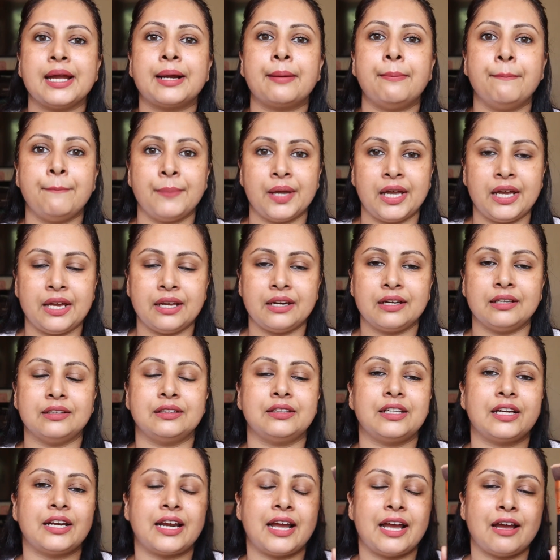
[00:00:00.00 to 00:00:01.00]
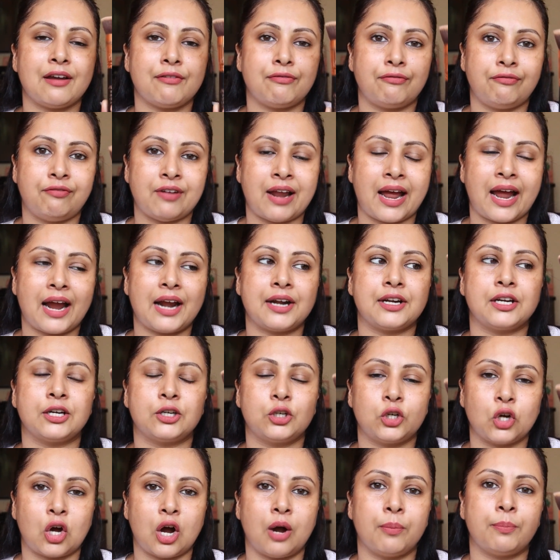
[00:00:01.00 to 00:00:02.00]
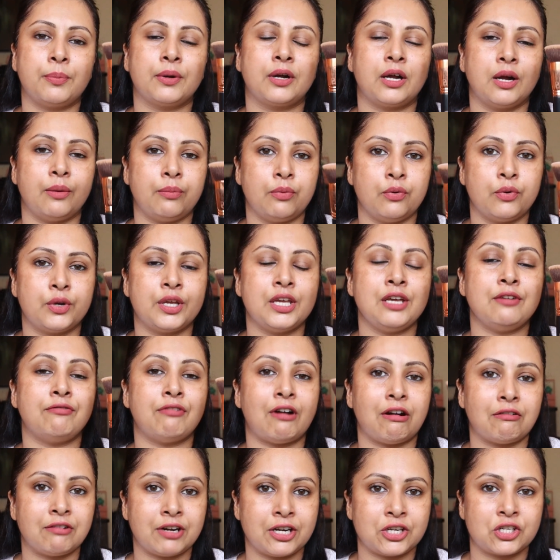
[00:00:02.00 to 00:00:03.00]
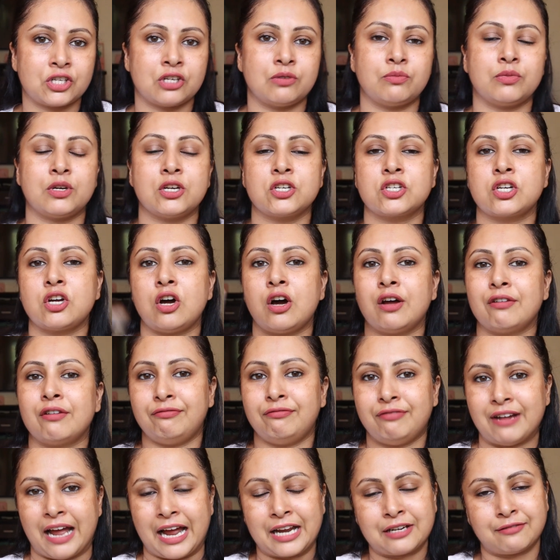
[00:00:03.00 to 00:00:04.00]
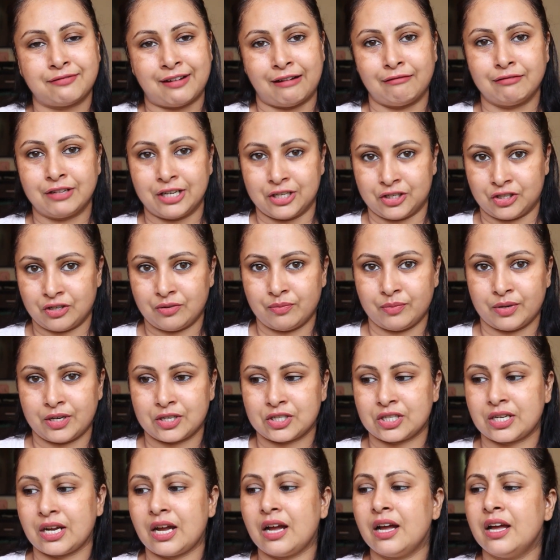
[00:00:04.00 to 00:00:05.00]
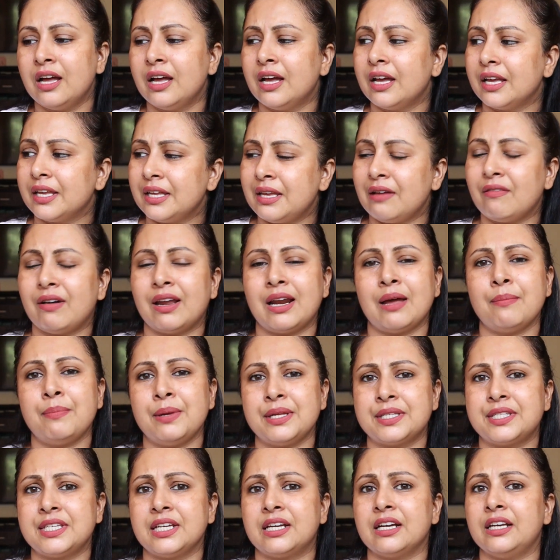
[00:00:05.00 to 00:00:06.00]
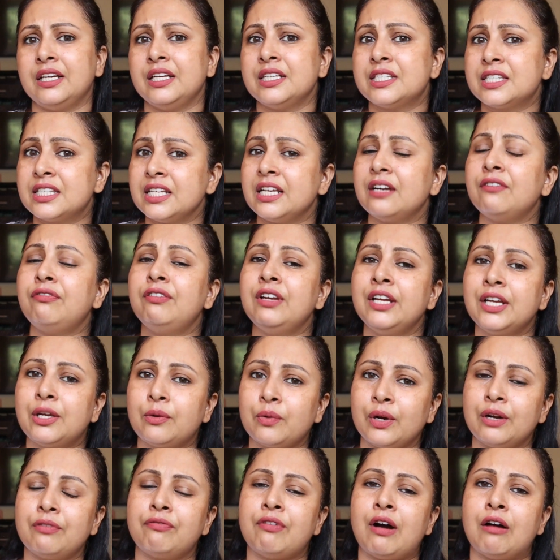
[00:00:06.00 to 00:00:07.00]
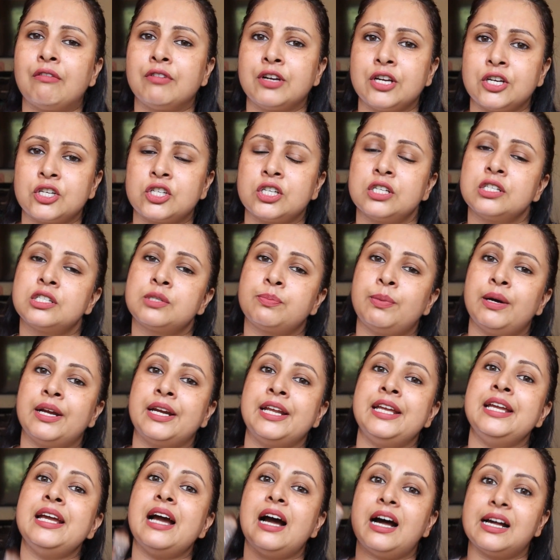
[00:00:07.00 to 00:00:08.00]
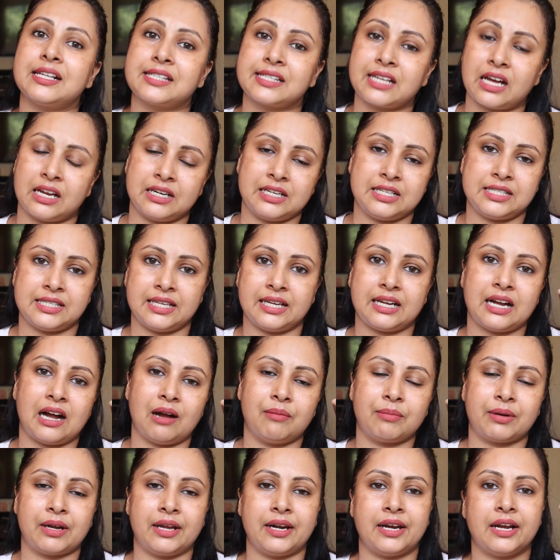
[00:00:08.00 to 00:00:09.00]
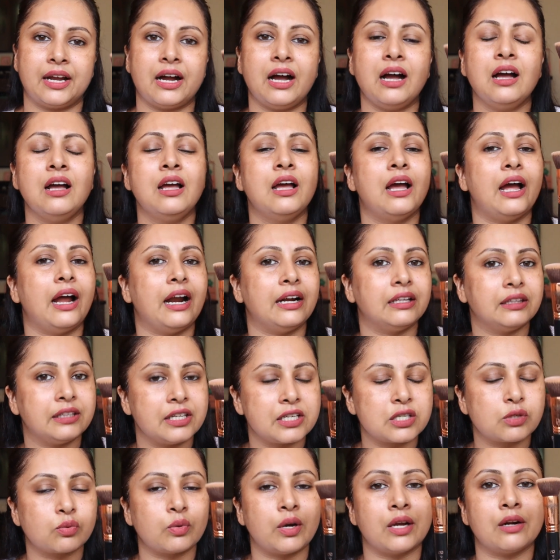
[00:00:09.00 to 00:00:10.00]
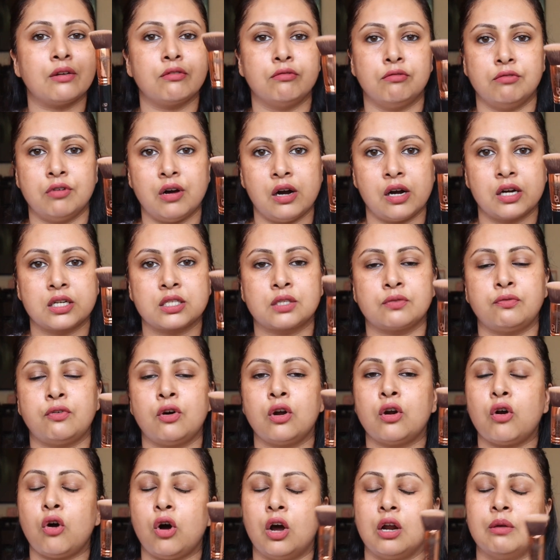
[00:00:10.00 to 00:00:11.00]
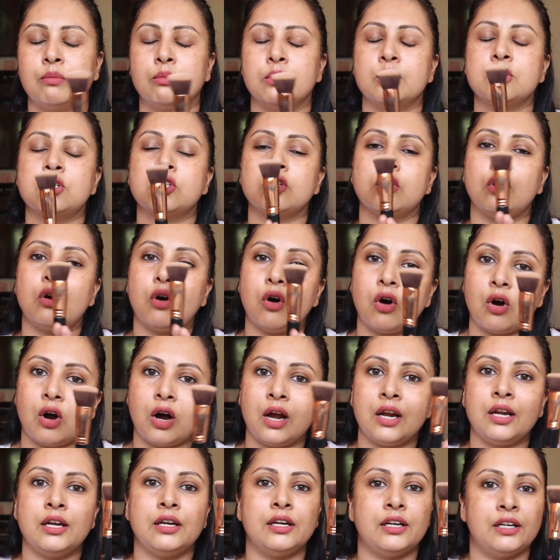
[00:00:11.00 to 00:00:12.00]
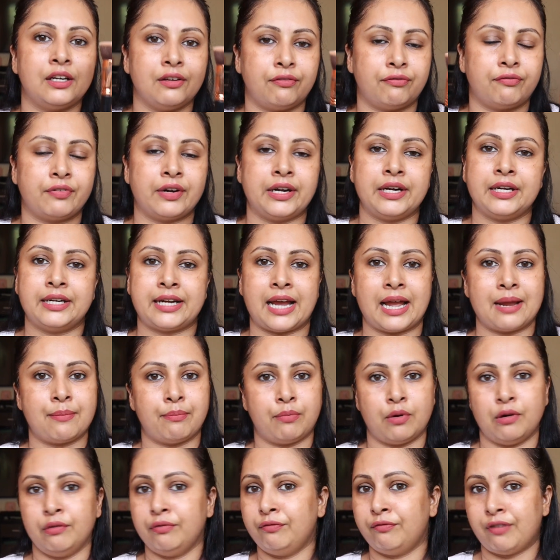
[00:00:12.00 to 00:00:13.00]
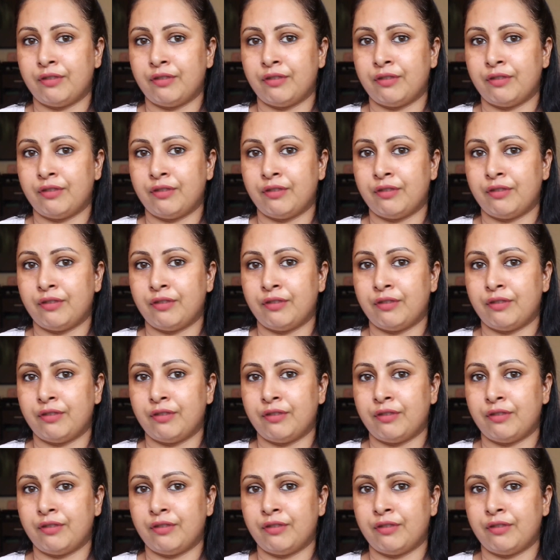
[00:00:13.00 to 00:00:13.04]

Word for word: एक मेन अंतर है फ्लैट टॉप कबूकी फाउंडेशन ब्रश का फ्लैट फाउंडेशन ब्रश का ये वाला बेसिकली सिर्फ लिक्विड फाउंडेशन पर ही आसानी से काम करेगा एंड दिस वन वर्क फॉर ऑलमोस्ट ऑल डिफरेंट टाइप ऑफ